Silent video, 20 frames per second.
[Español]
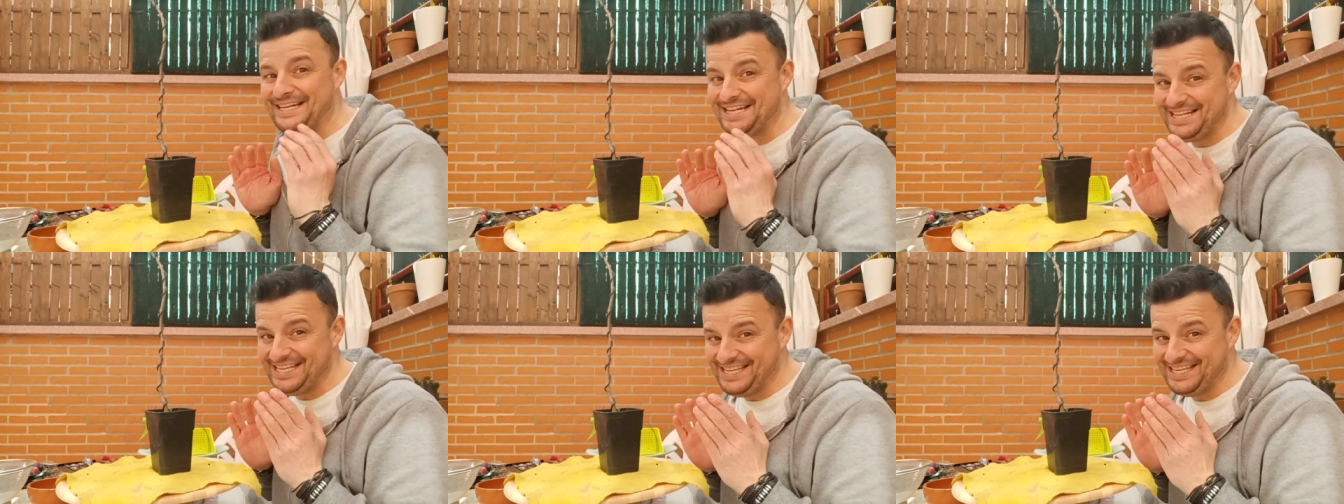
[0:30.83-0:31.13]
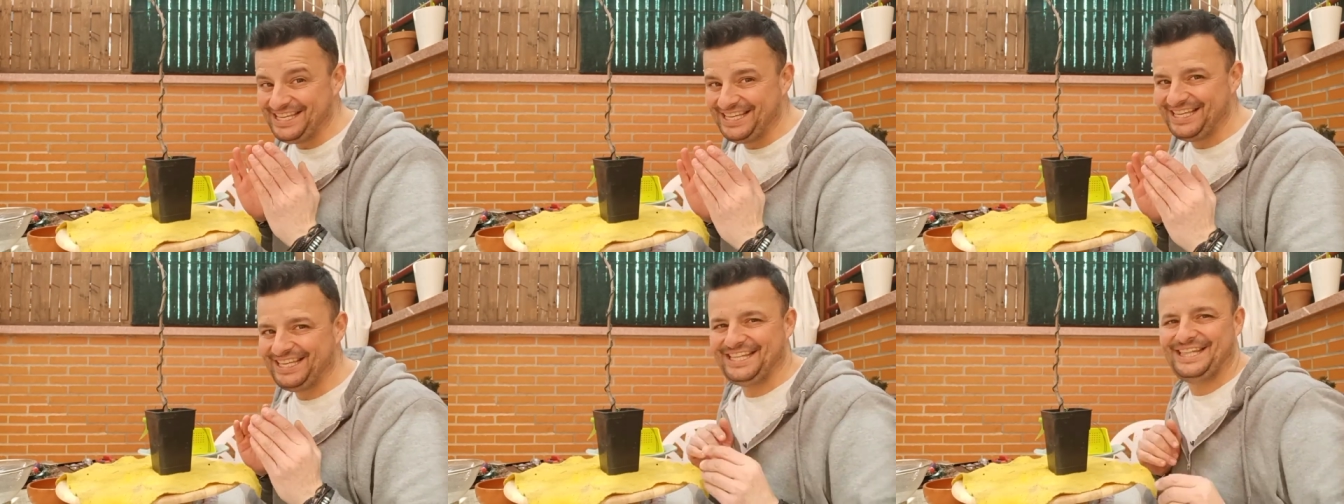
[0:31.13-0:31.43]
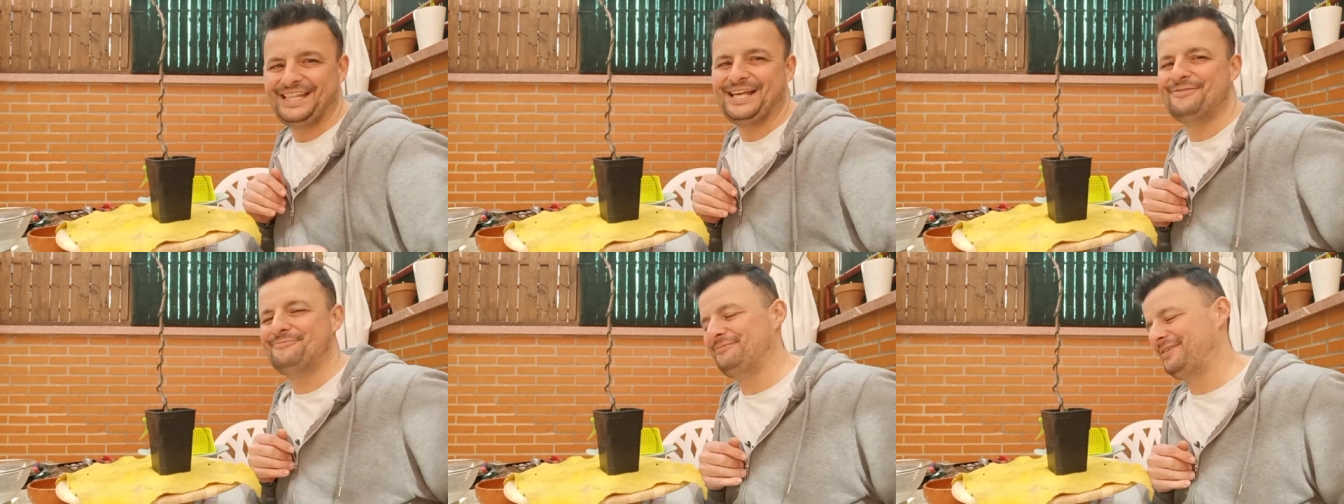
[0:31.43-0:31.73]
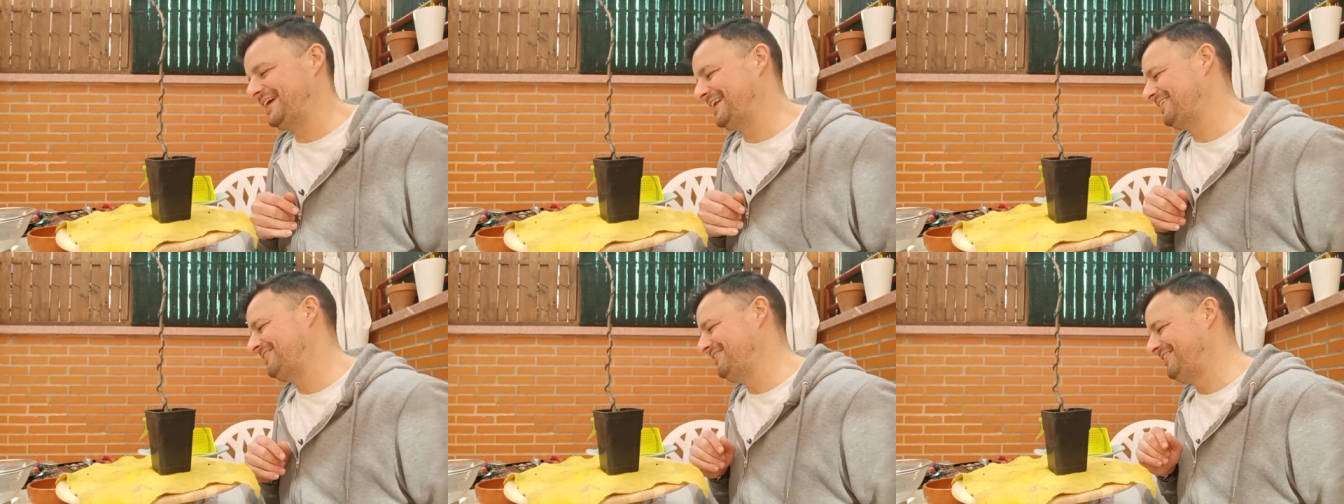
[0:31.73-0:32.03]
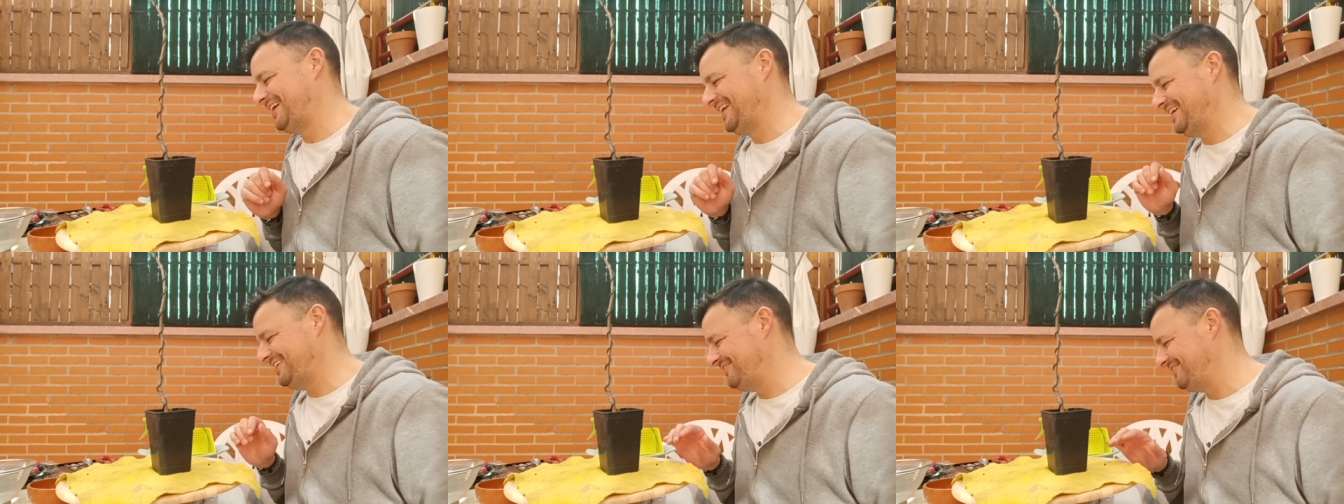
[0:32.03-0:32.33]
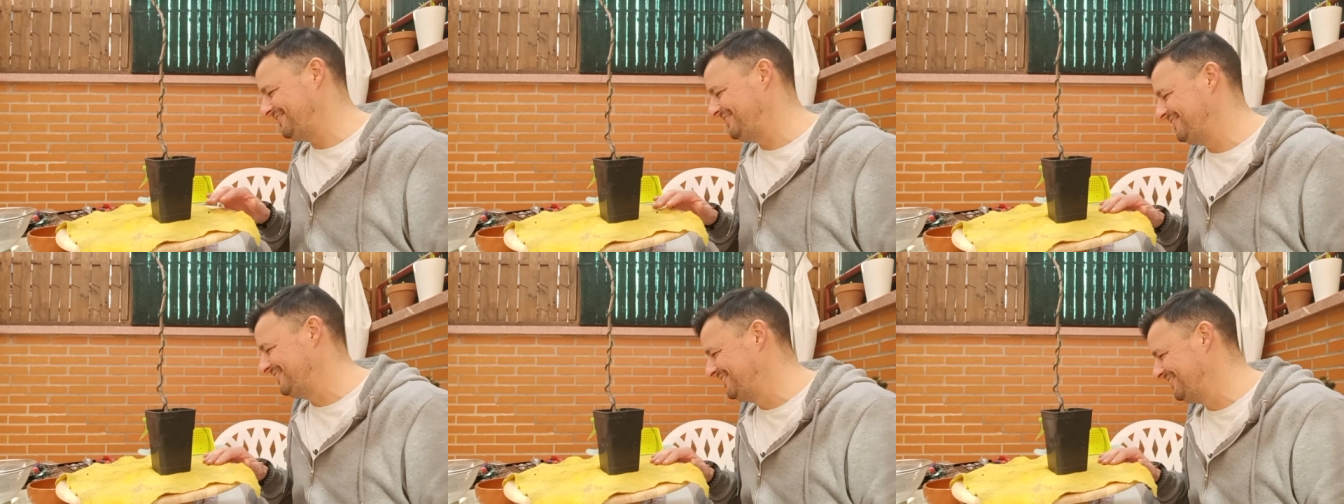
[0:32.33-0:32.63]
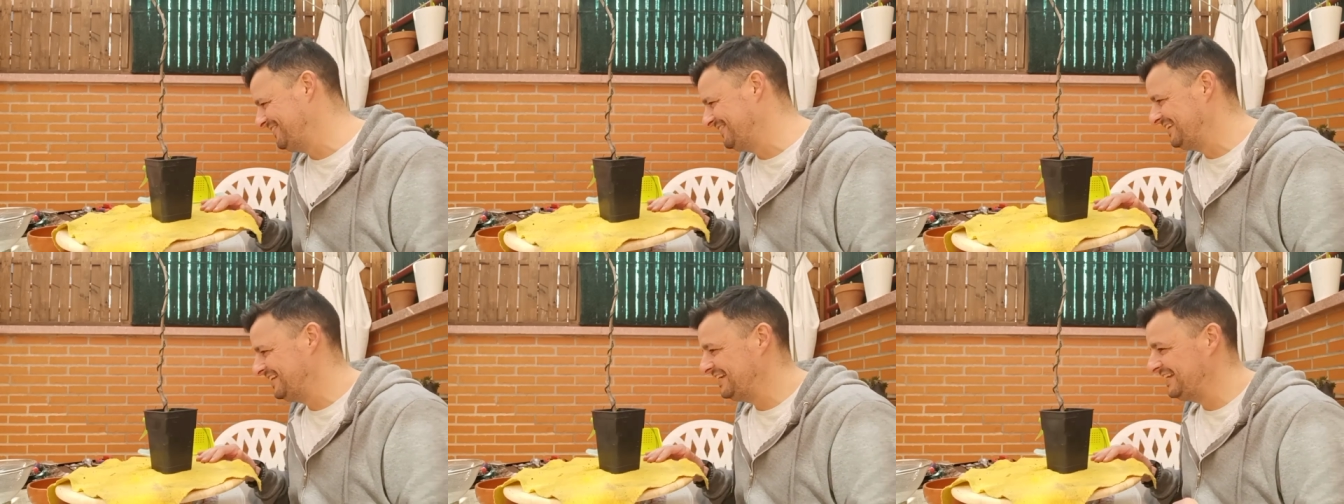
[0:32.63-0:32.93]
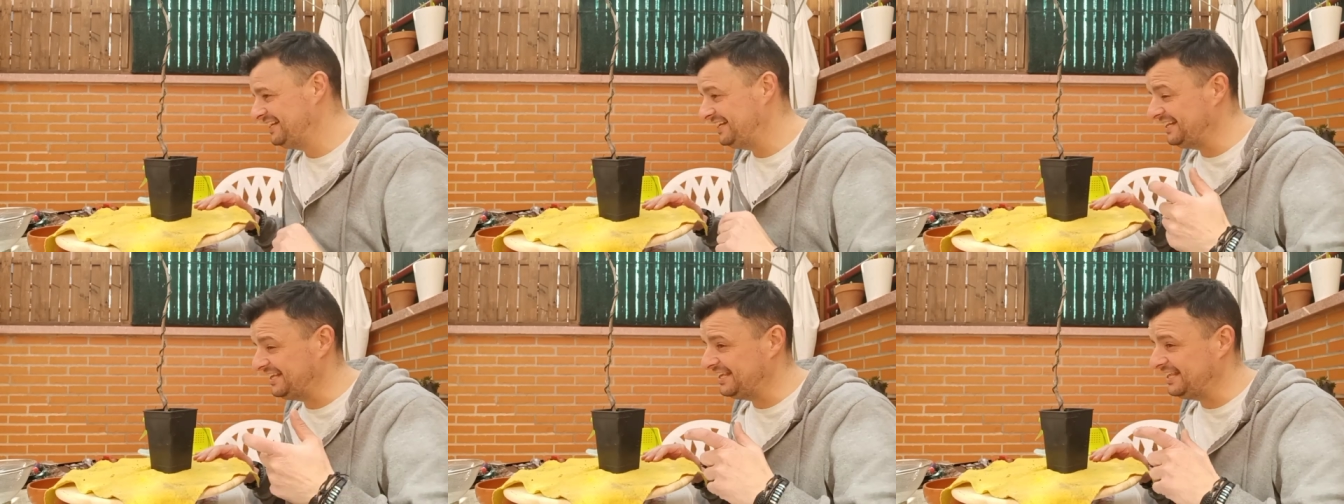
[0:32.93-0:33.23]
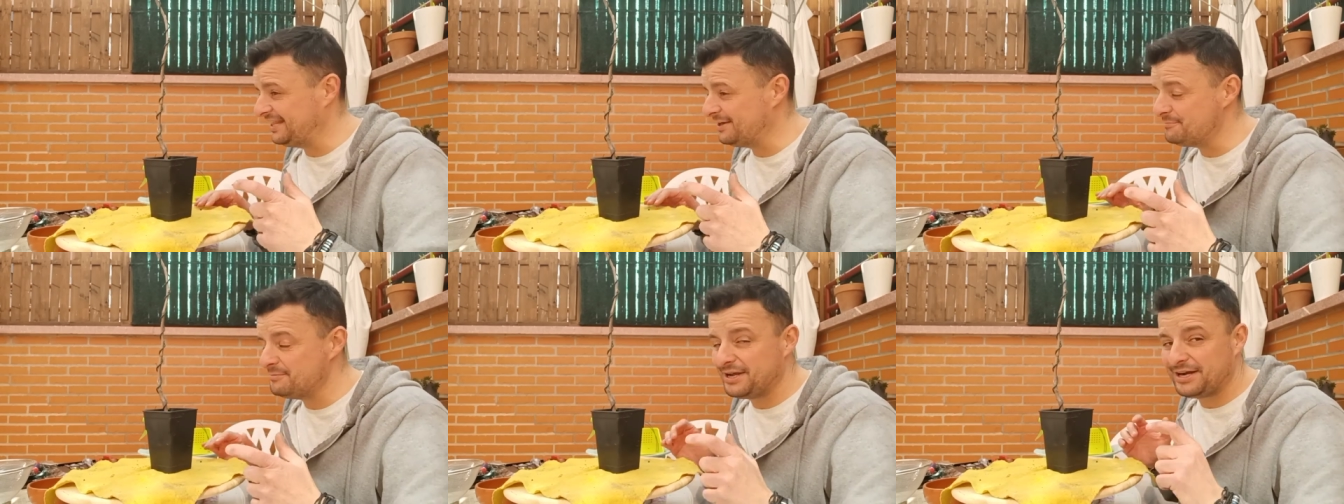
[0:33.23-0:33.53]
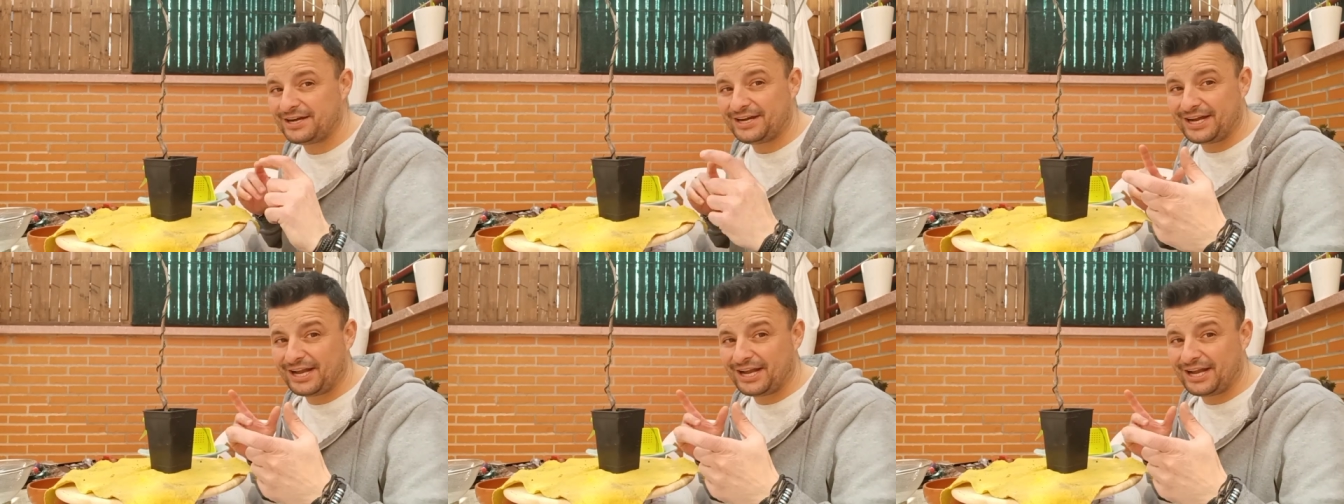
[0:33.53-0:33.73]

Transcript: liquidambar, ¿vale? Liquidambar,